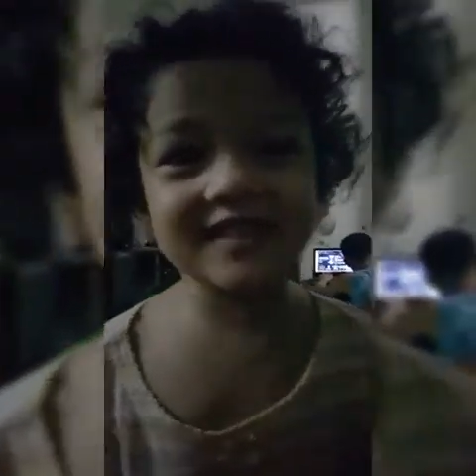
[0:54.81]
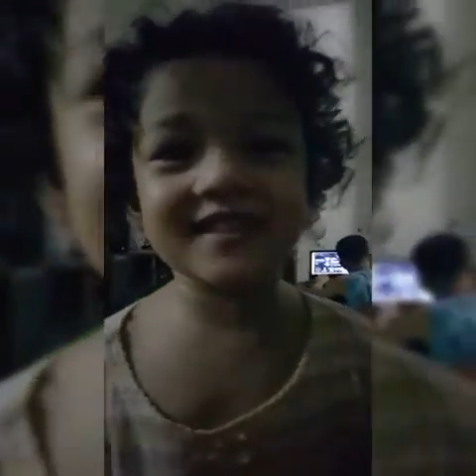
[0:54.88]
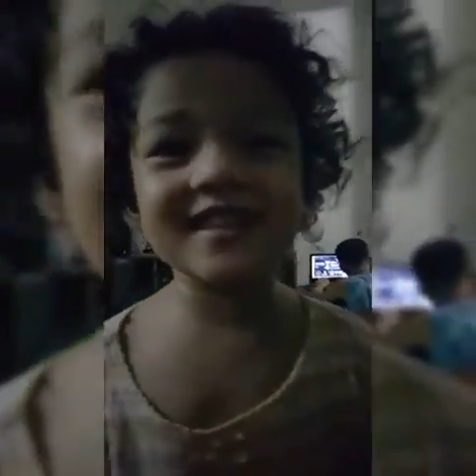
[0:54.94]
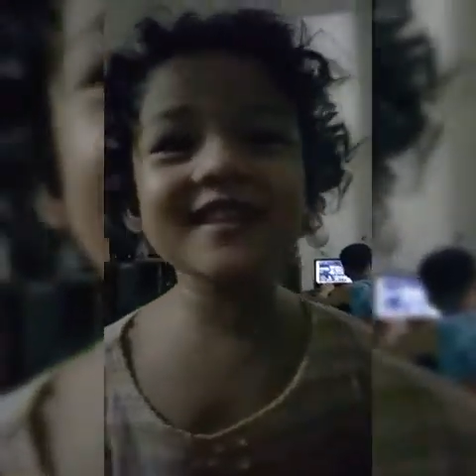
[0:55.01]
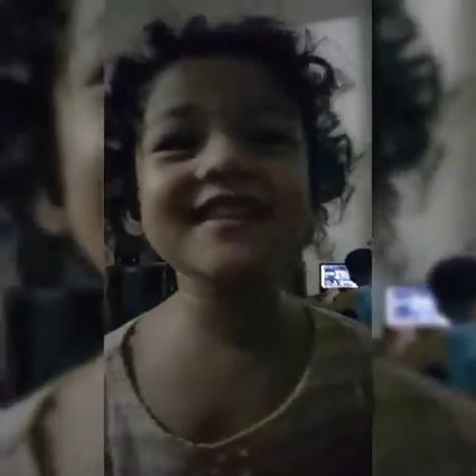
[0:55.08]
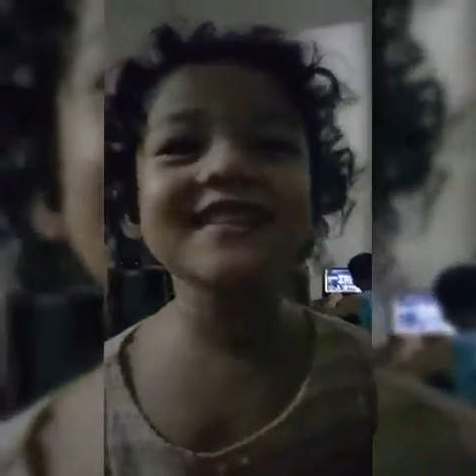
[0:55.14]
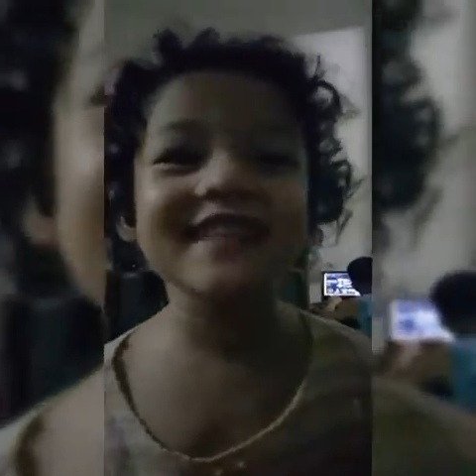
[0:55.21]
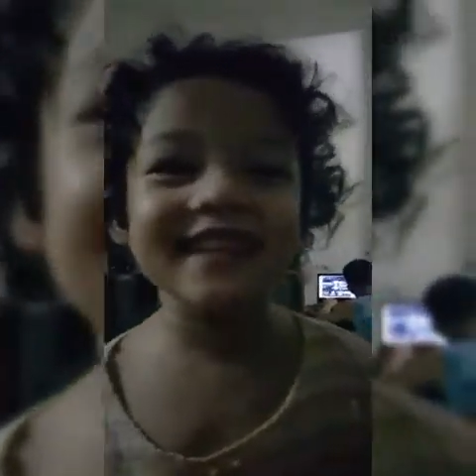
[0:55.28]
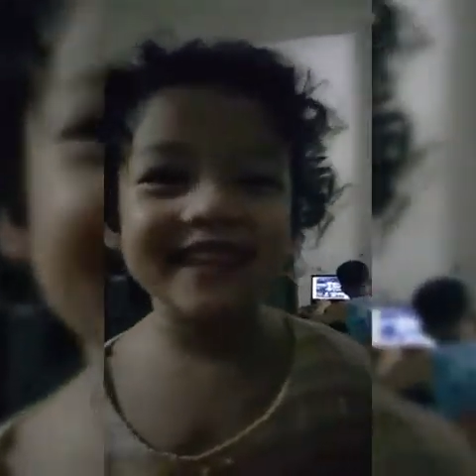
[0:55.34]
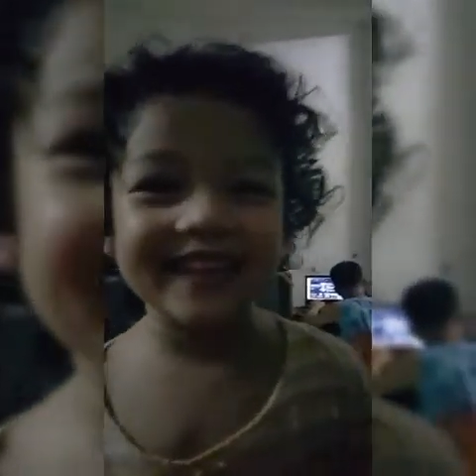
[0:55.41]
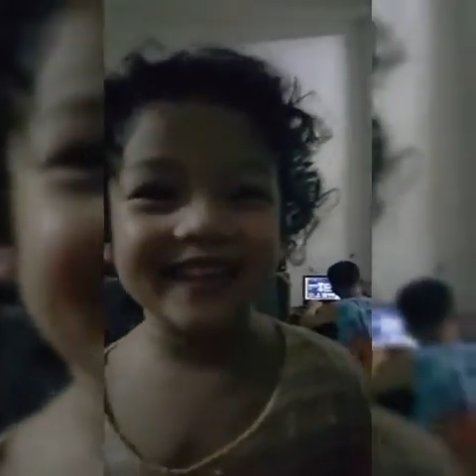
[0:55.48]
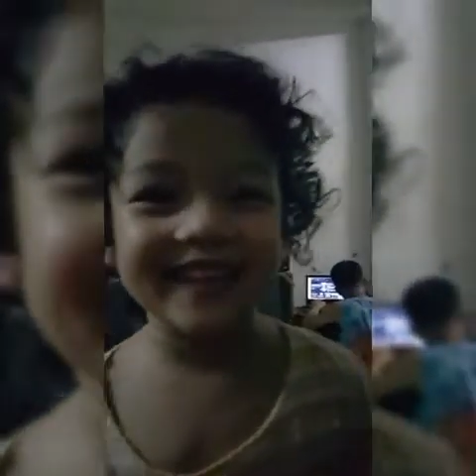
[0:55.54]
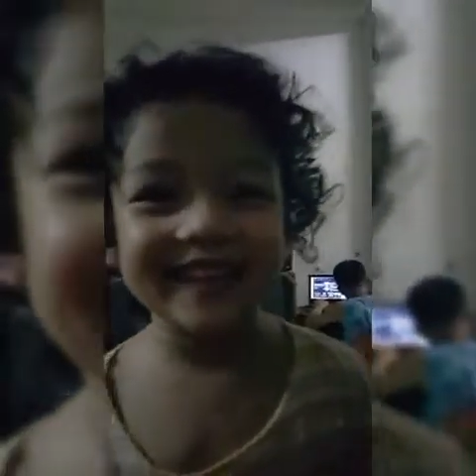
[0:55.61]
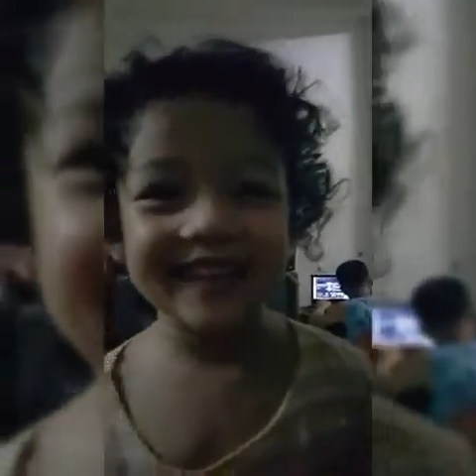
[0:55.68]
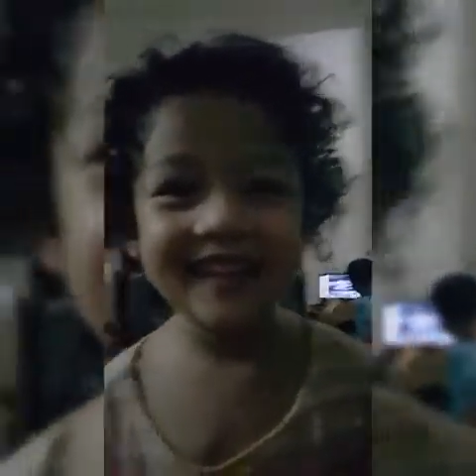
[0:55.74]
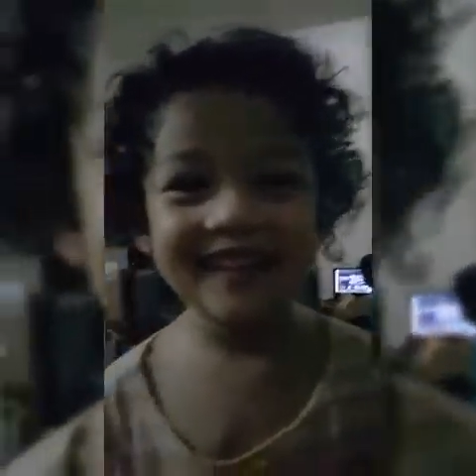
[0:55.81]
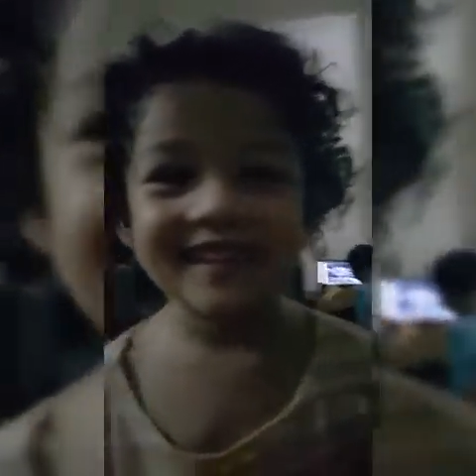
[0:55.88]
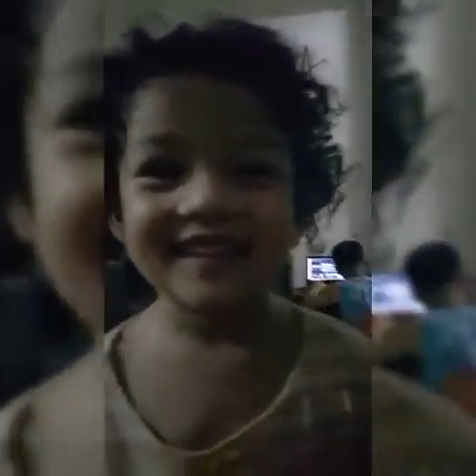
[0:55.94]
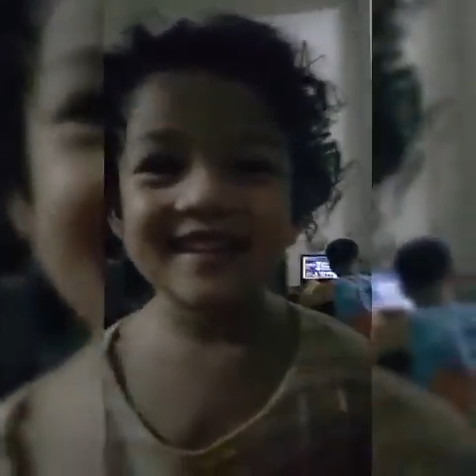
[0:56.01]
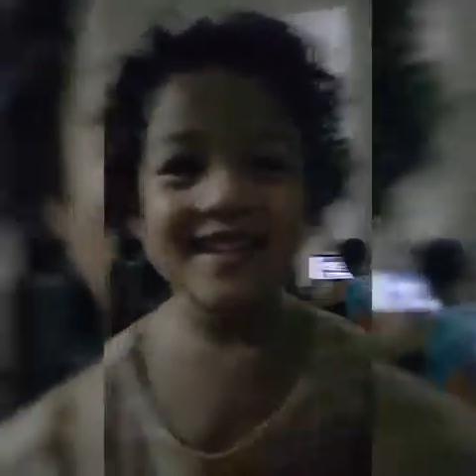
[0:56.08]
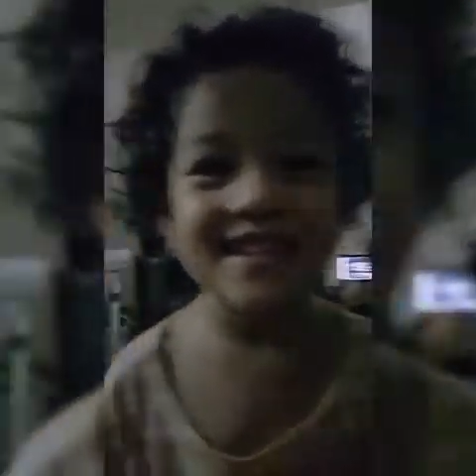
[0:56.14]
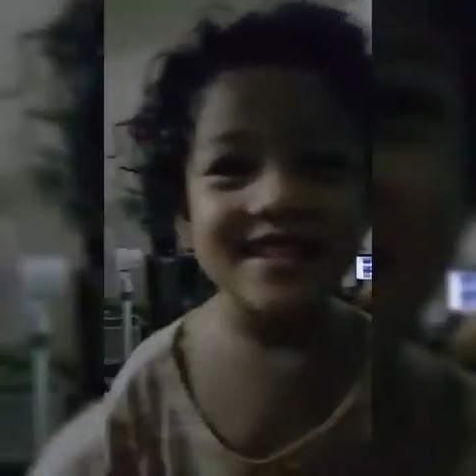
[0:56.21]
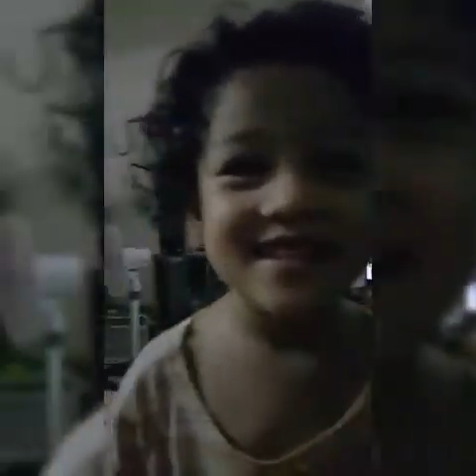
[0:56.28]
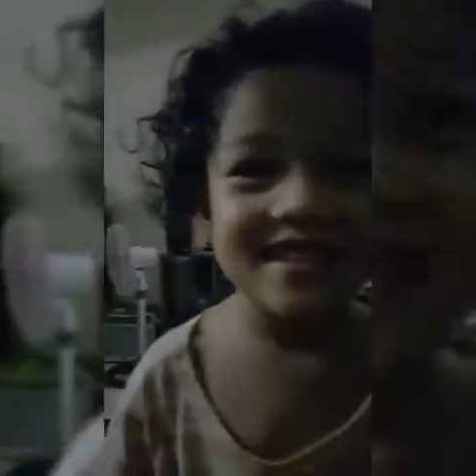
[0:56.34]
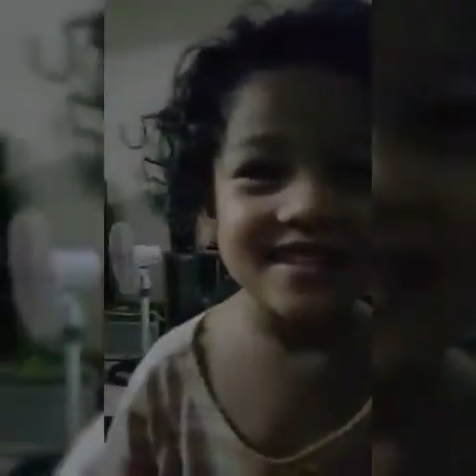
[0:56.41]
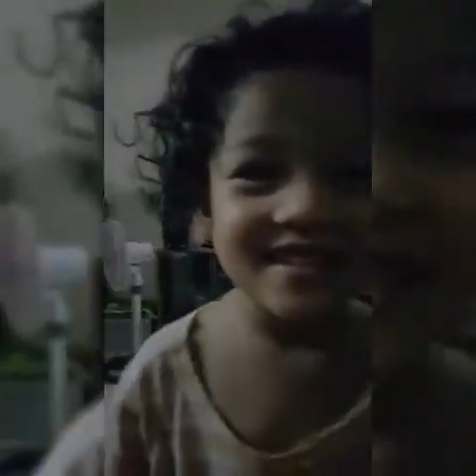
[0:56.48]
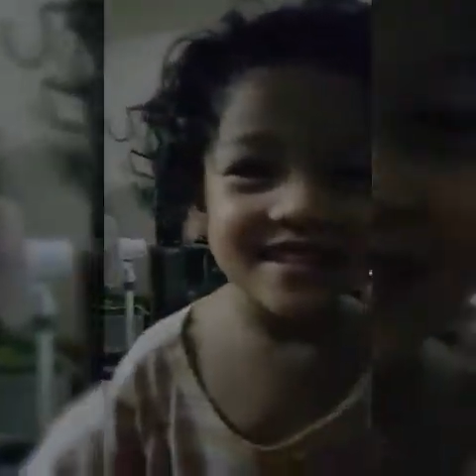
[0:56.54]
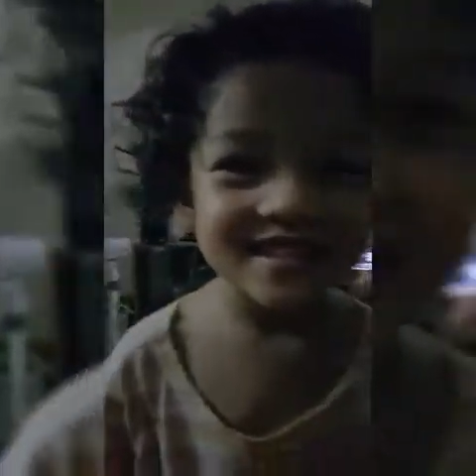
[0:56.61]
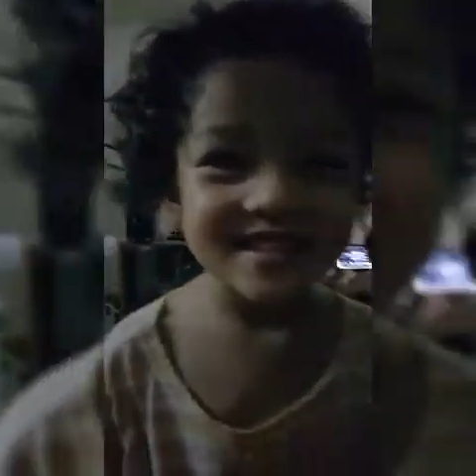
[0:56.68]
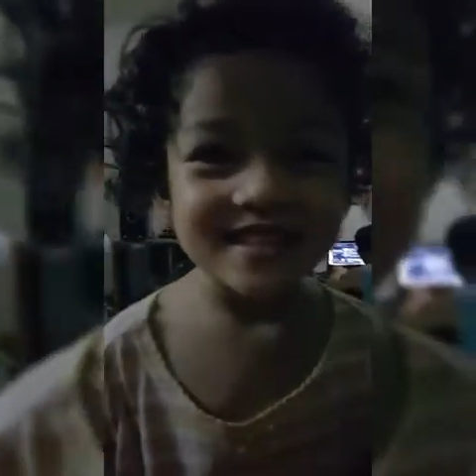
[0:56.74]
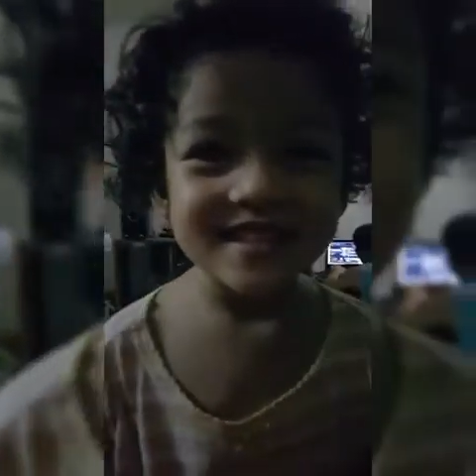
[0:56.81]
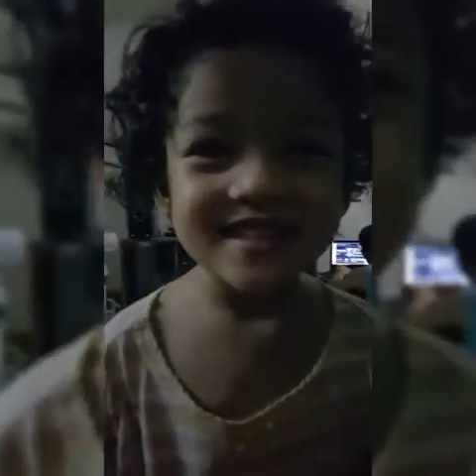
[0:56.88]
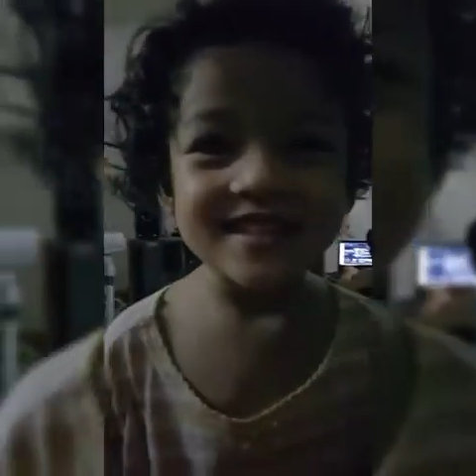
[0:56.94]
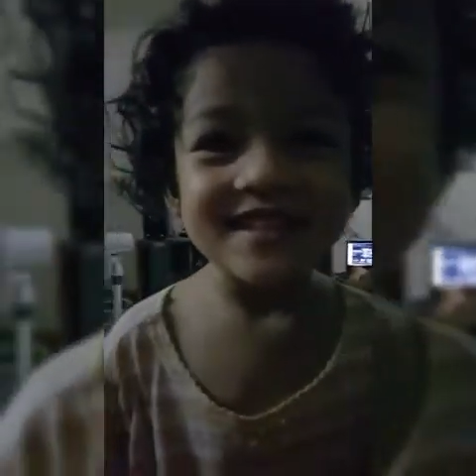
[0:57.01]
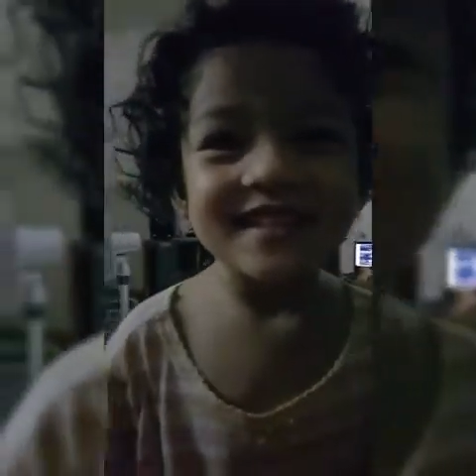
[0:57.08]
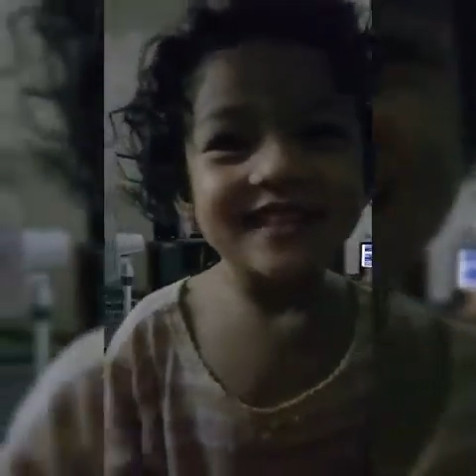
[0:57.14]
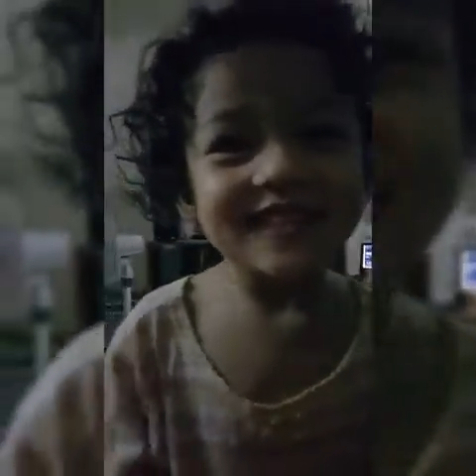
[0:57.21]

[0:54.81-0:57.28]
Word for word: Dindin. Ilan taon ka na?